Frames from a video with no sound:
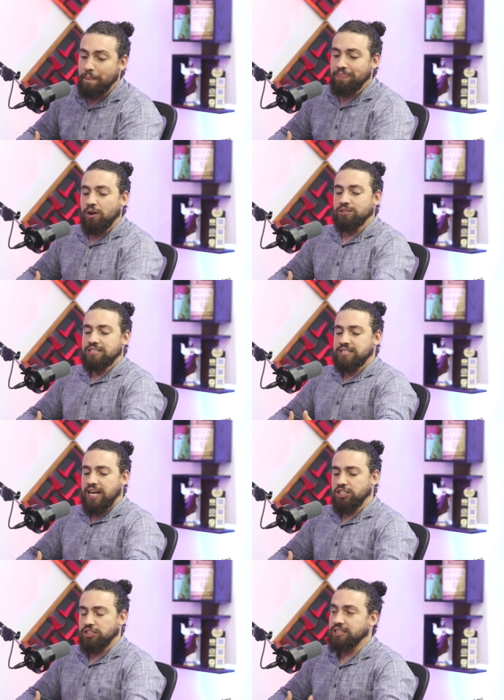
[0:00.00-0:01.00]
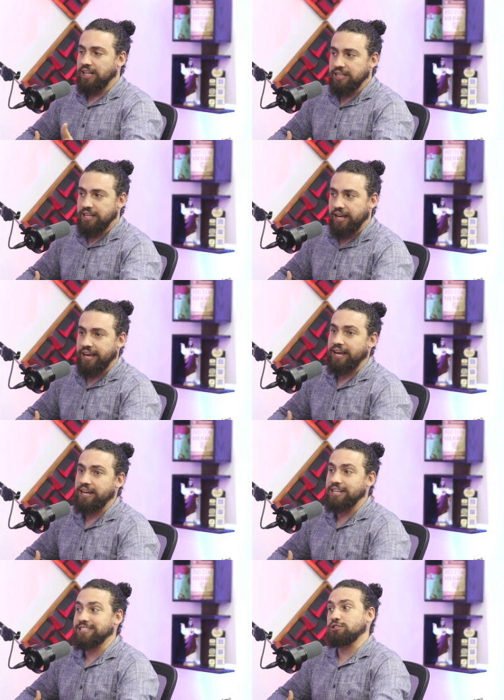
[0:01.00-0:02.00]
se a gente entender que a
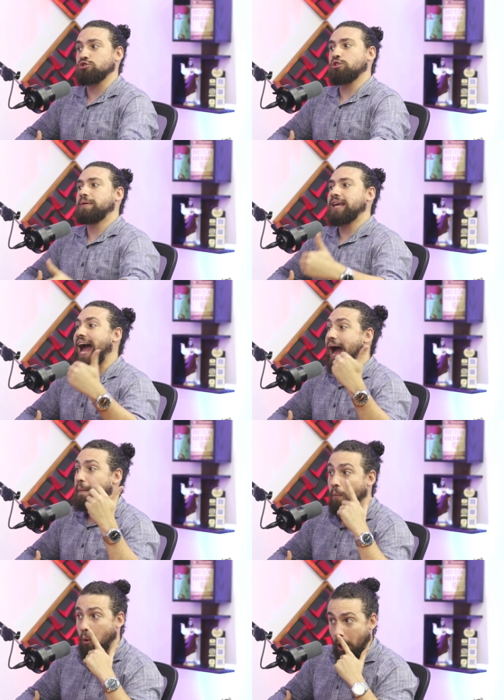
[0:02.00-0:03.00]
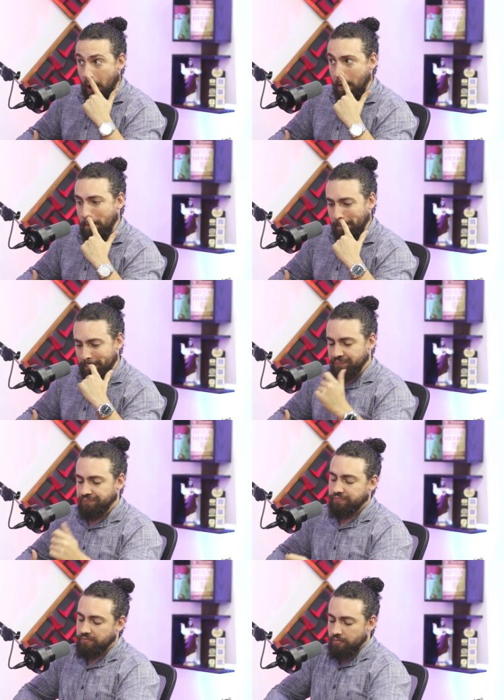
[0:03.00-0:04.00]
igreja é sobre amor,
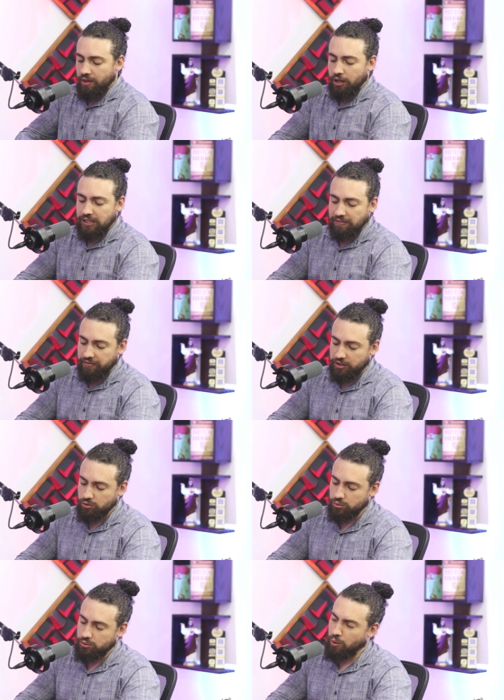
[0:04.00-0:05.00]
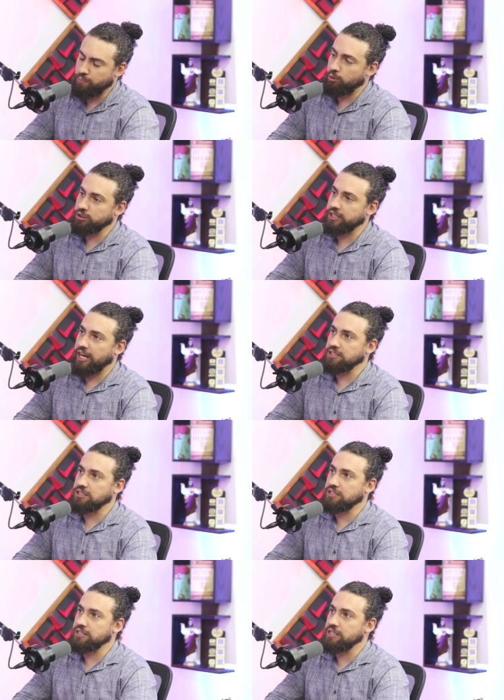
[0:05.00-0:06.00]
eu tava vendo um podcast
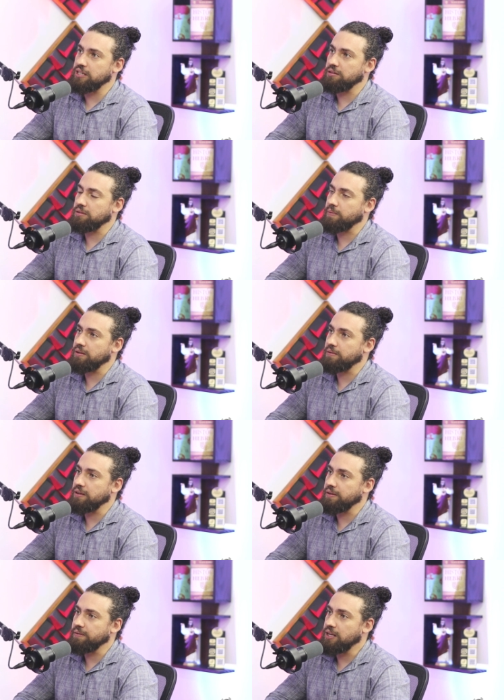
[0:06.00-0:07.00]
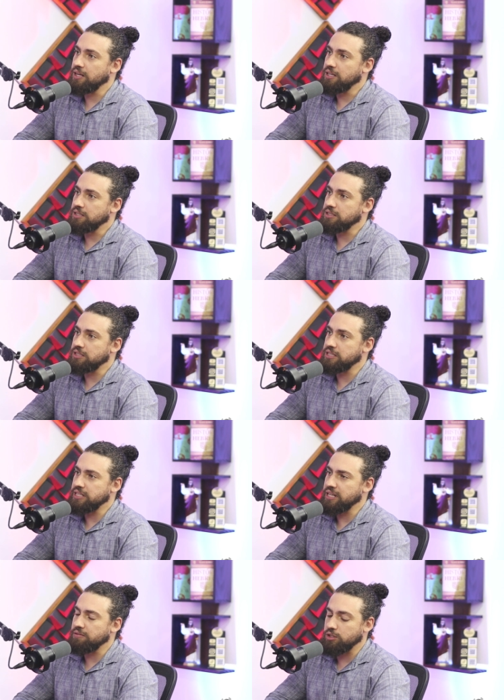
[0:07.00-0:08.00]
de
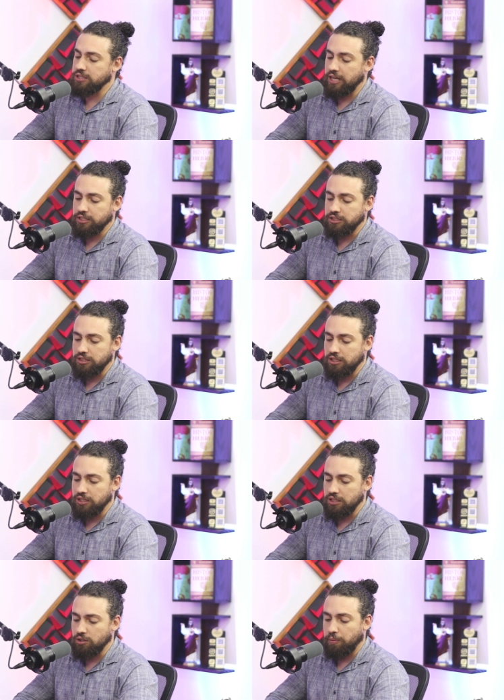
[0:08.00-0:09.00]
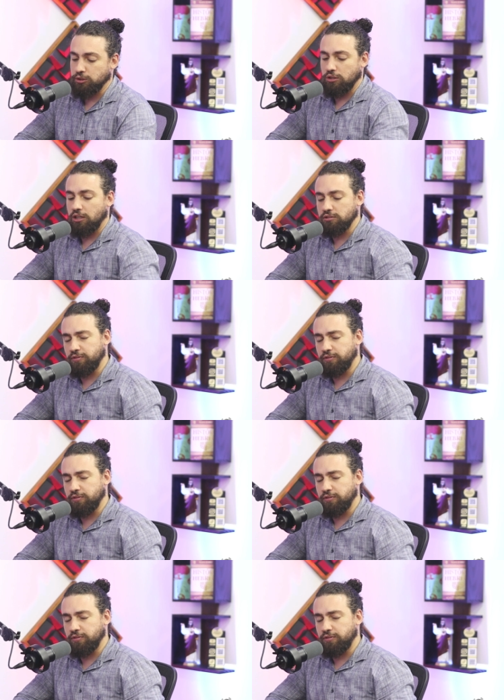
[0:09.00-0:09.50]
de vocês e o pastor Naldo falou